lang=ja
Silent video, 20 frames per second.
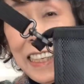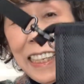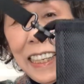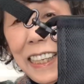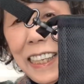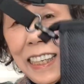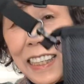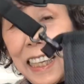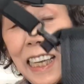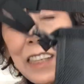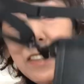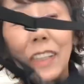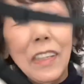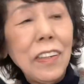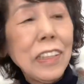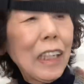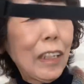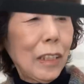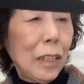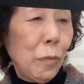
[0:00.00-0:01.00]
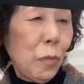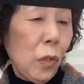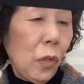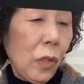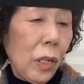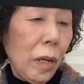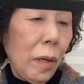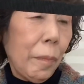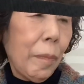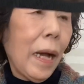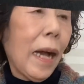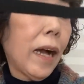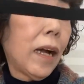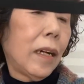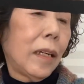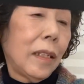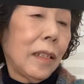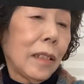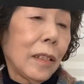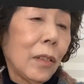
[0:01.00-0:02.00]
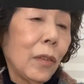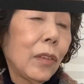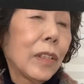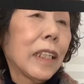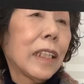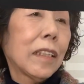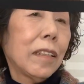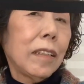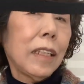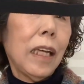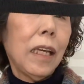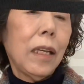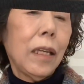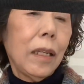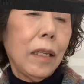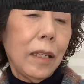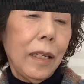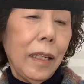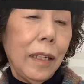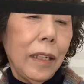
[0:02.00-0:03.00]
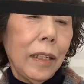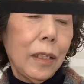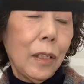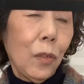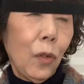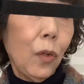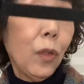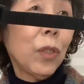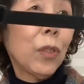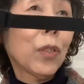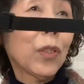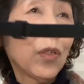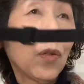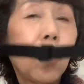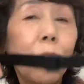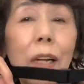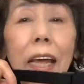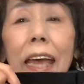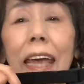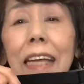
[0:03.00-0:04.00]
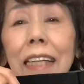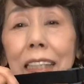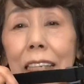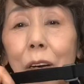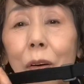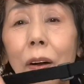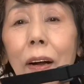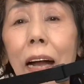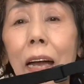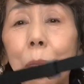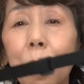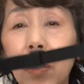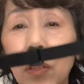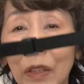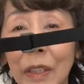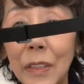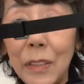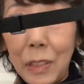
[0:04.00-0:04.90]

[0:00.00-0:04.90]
えー、なので私もこれはまあそうですね、えー、ちょこっとそこら辺にお買い物行く